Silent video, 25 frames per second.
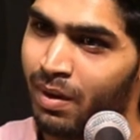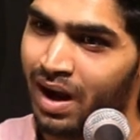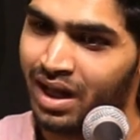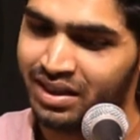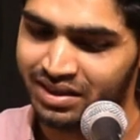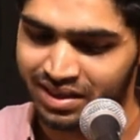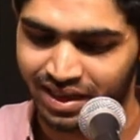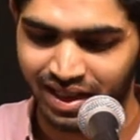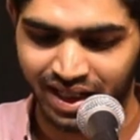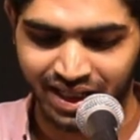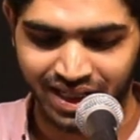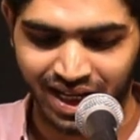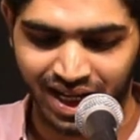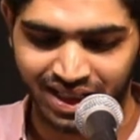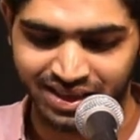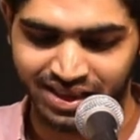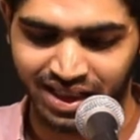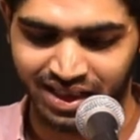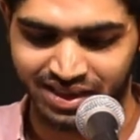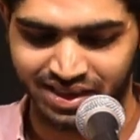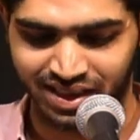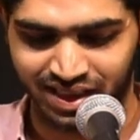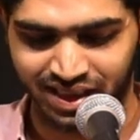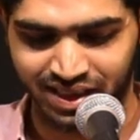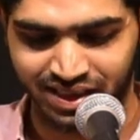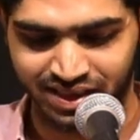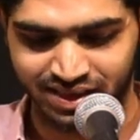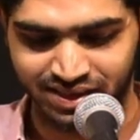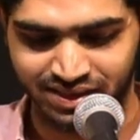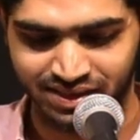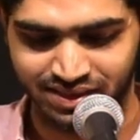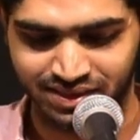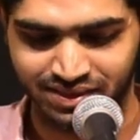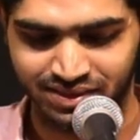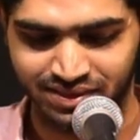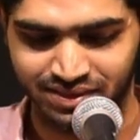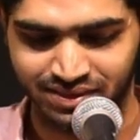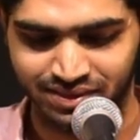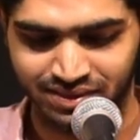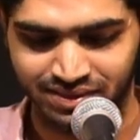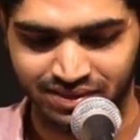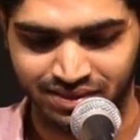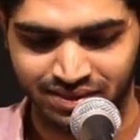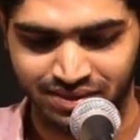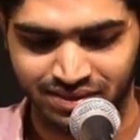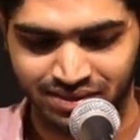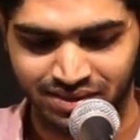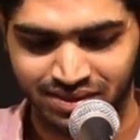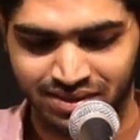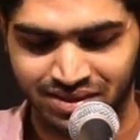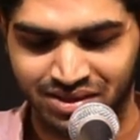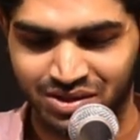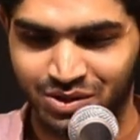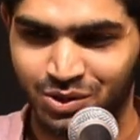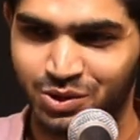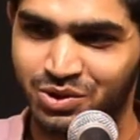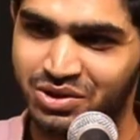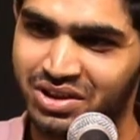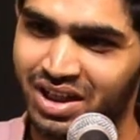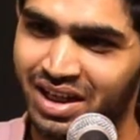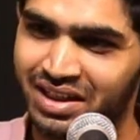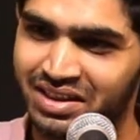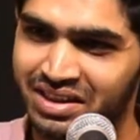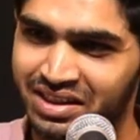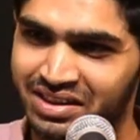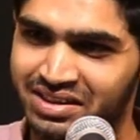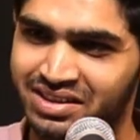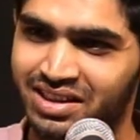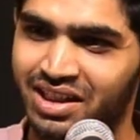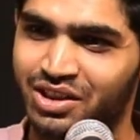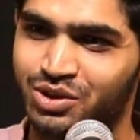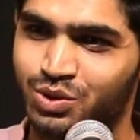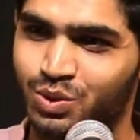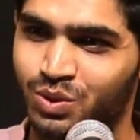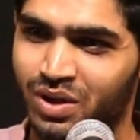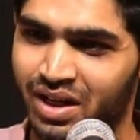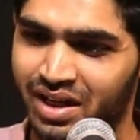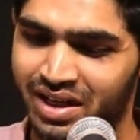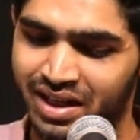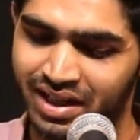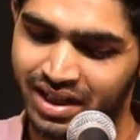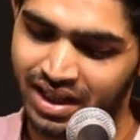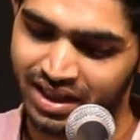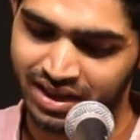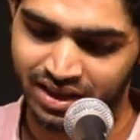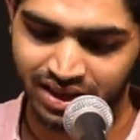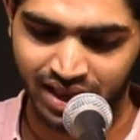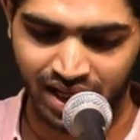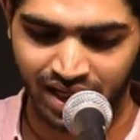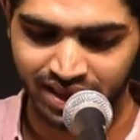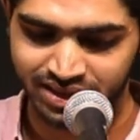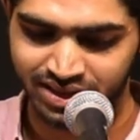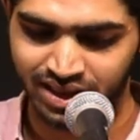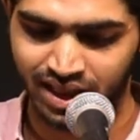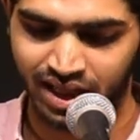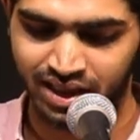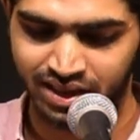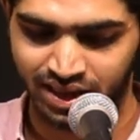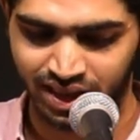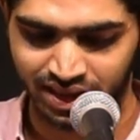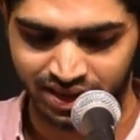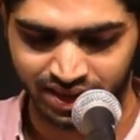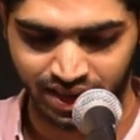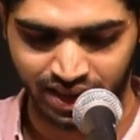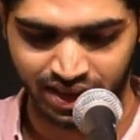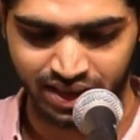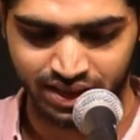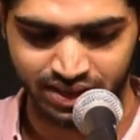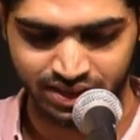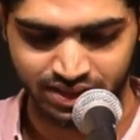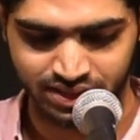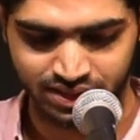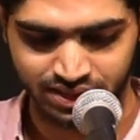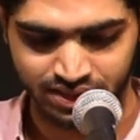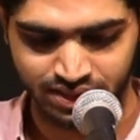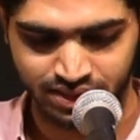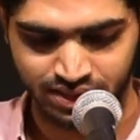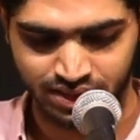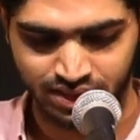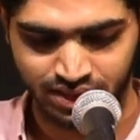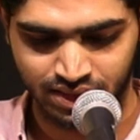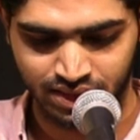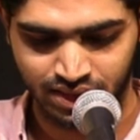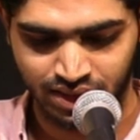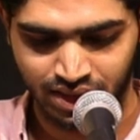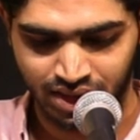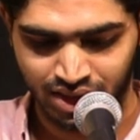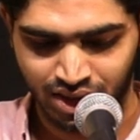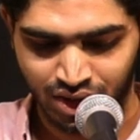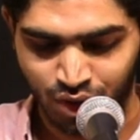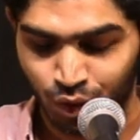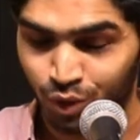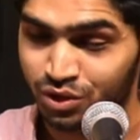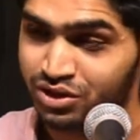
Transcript: बांधना याद आता है उसका किस्सा सुनाने का अंदाज याद आता है